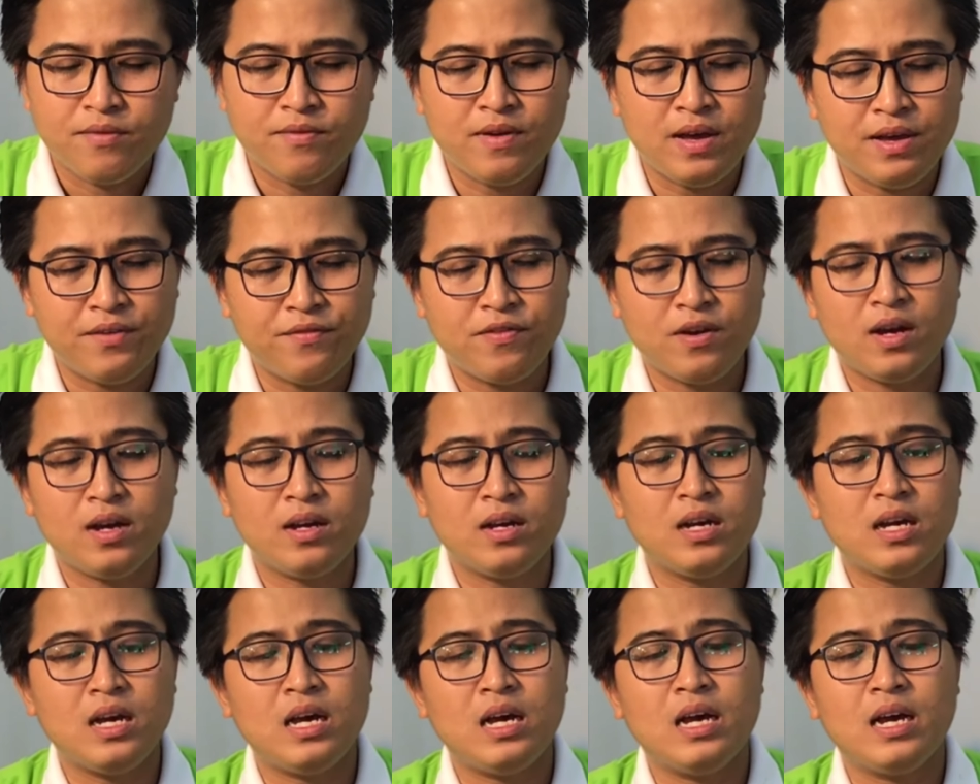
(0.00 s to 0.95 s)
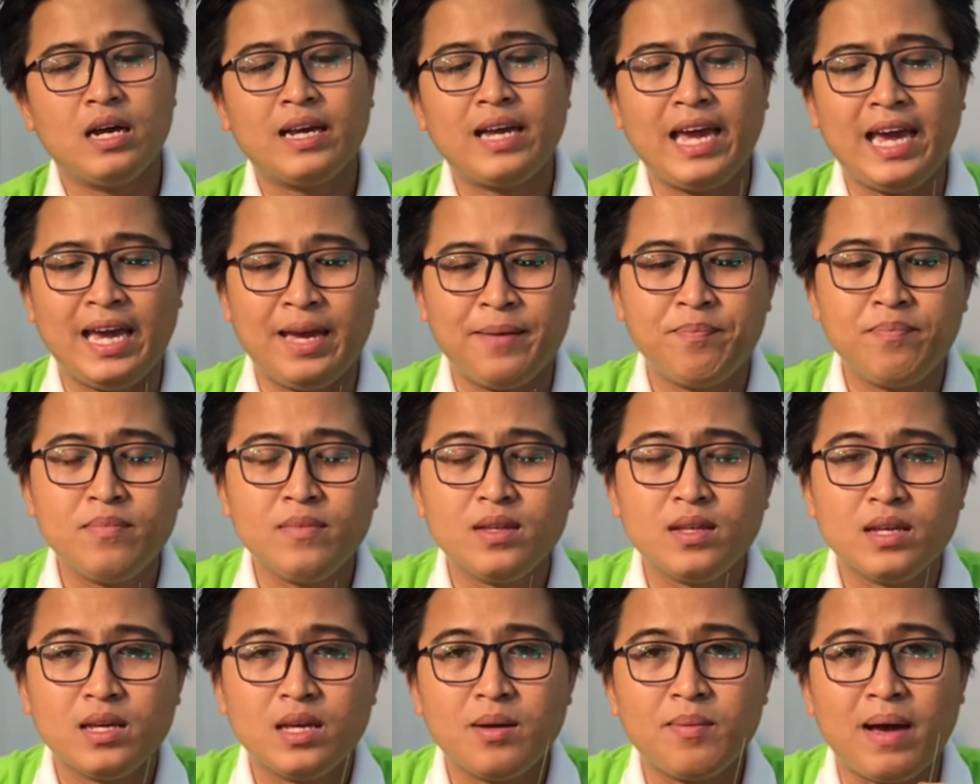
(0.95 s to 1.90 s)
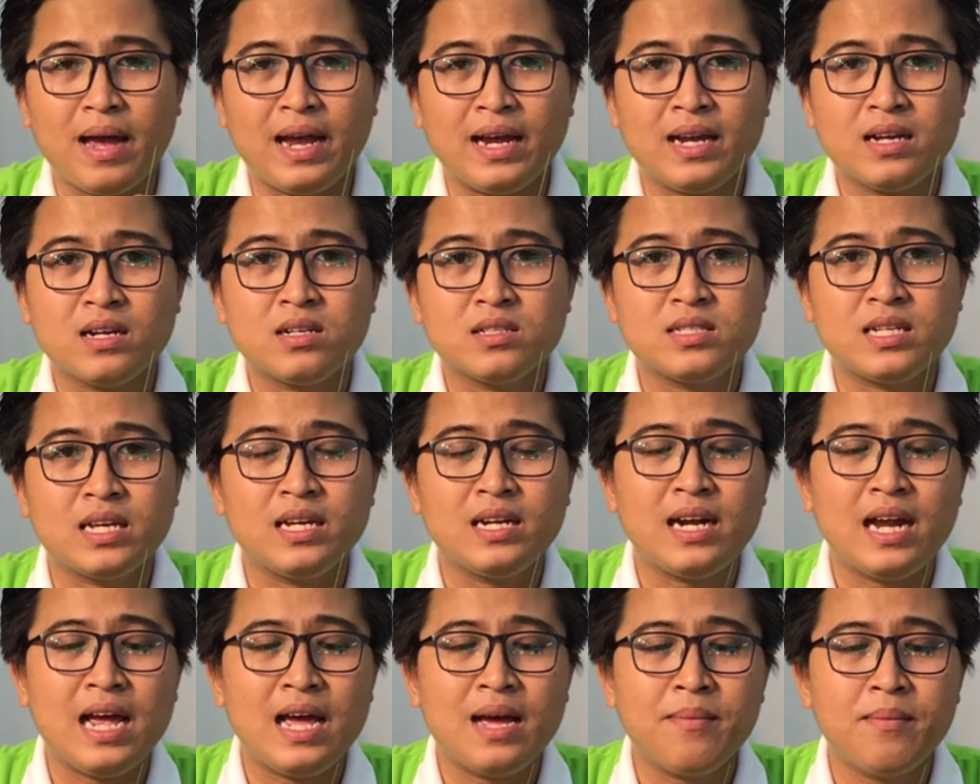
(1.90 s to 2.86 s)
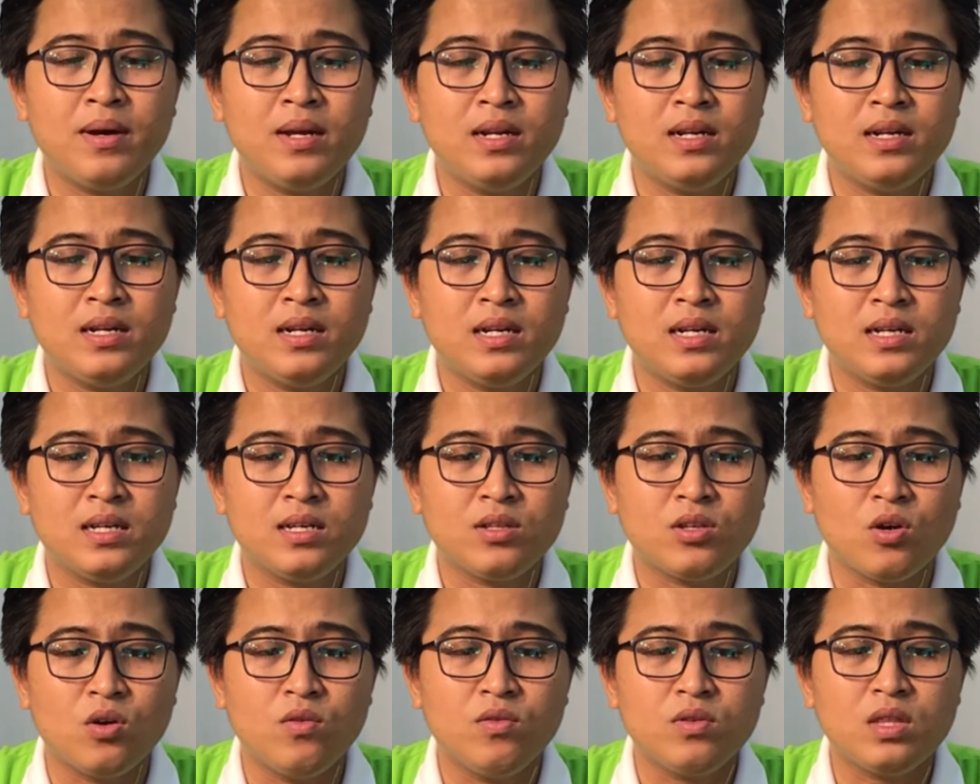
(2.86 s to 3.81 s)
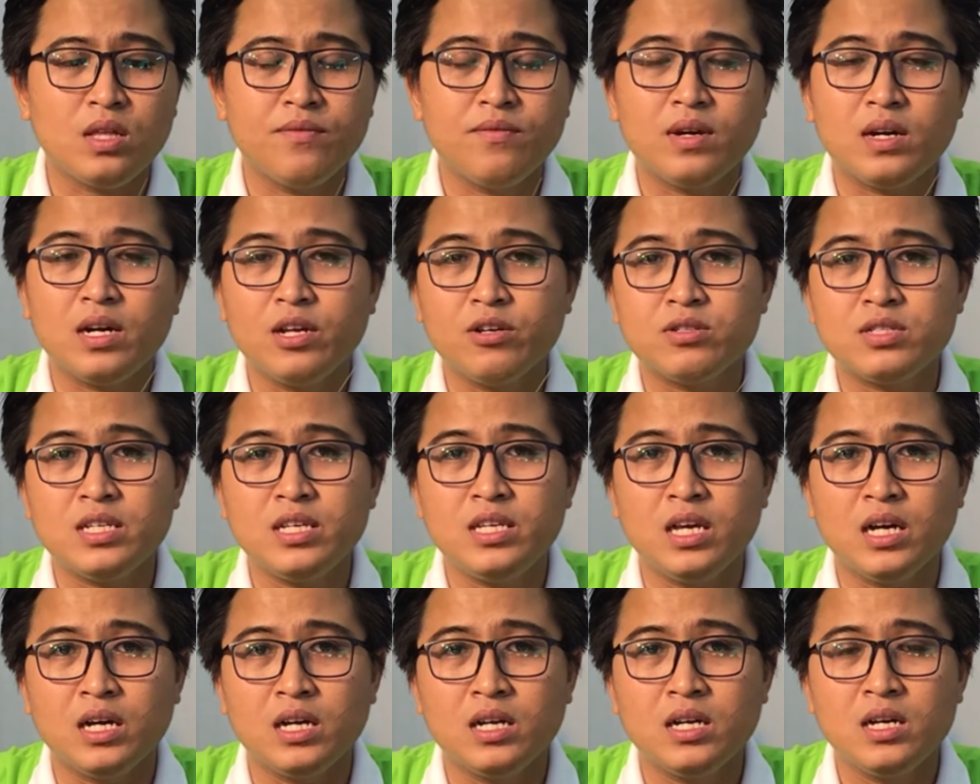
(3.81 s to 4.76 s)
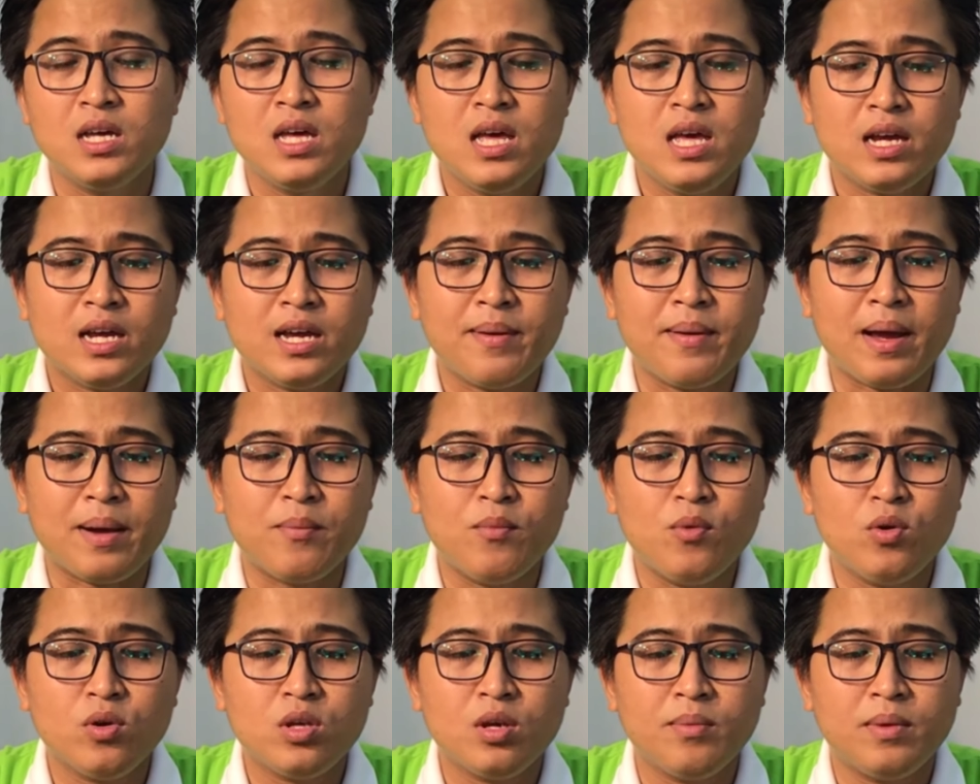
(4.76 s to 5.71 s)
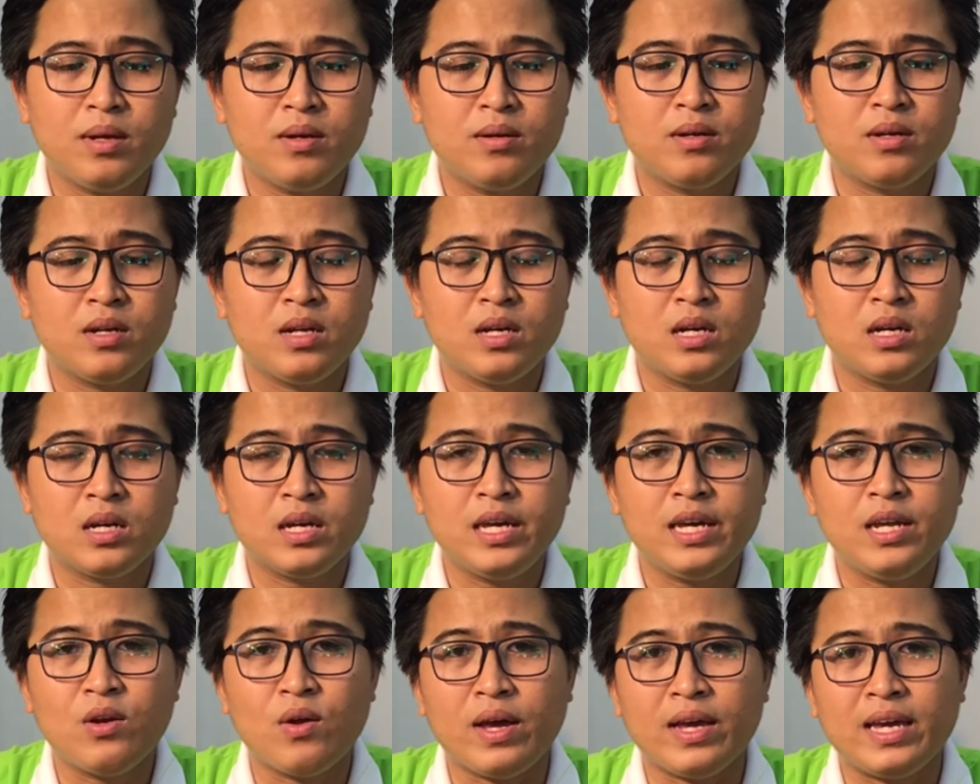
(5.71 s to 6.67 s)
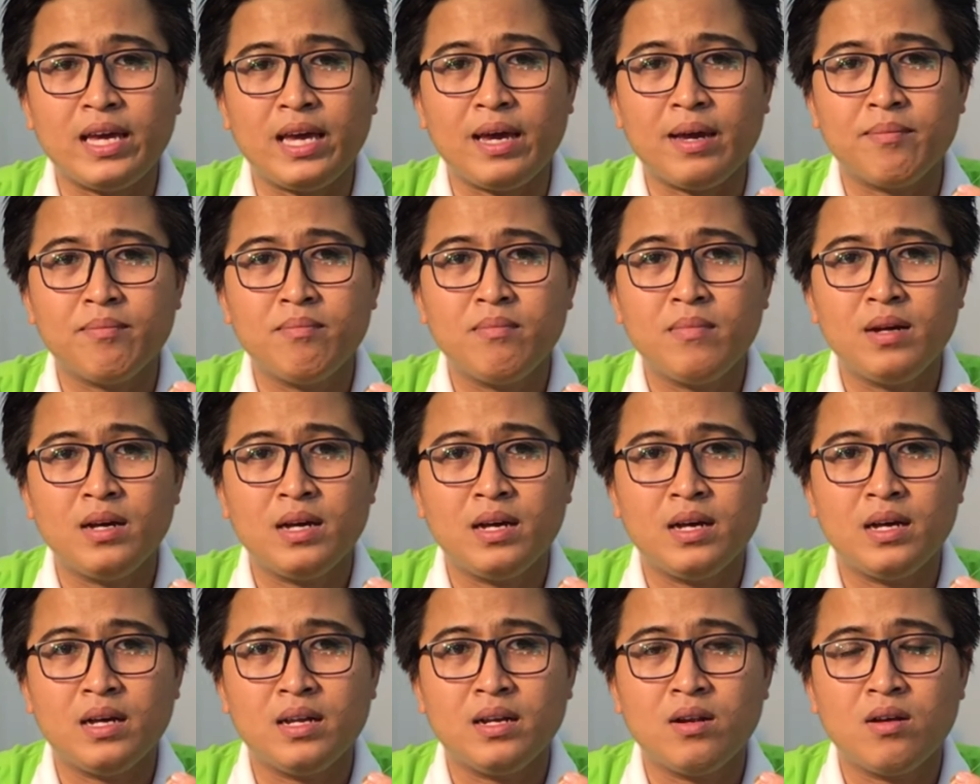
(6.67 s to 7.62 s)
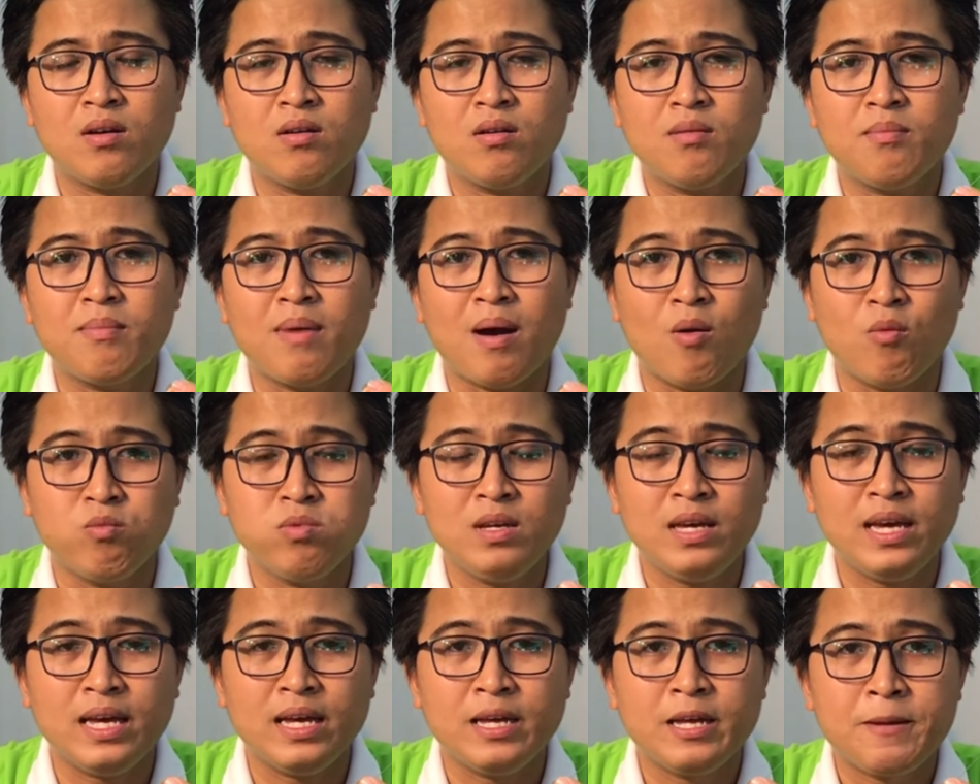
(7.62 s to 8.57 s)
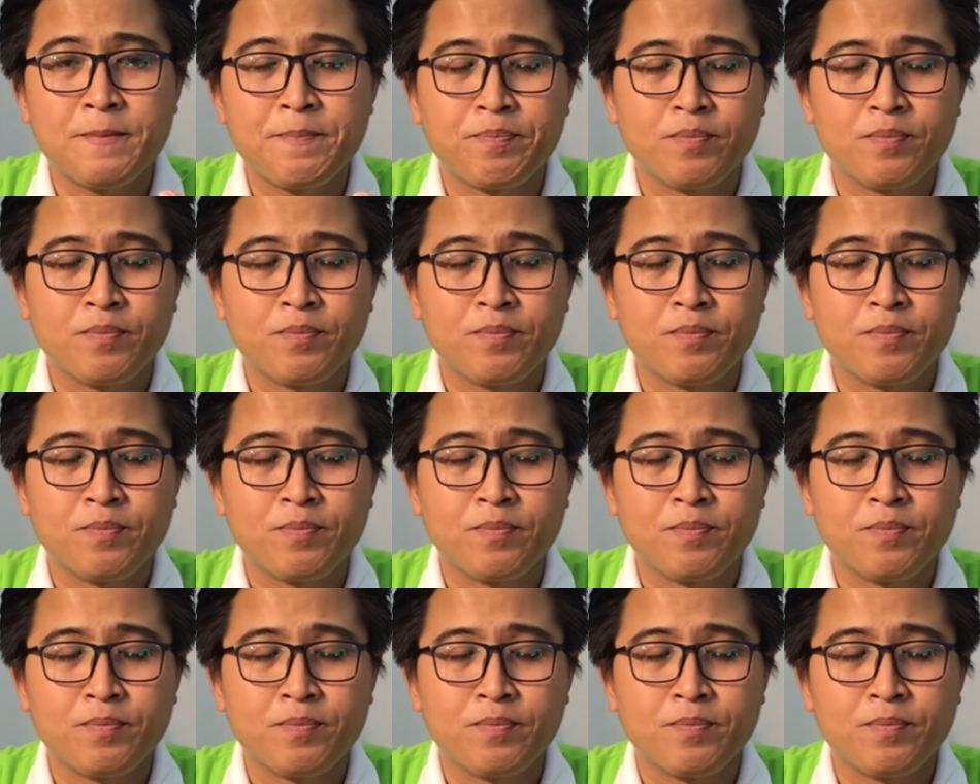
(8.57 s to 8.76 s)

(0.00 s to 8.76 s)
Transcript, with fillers: về phần à, kẽm các bạn sẽ ra bên à, chỗ tìm vật liệu xây dựng các bạn mua cho mình à, cái loại kẽm mà nó mỏng nha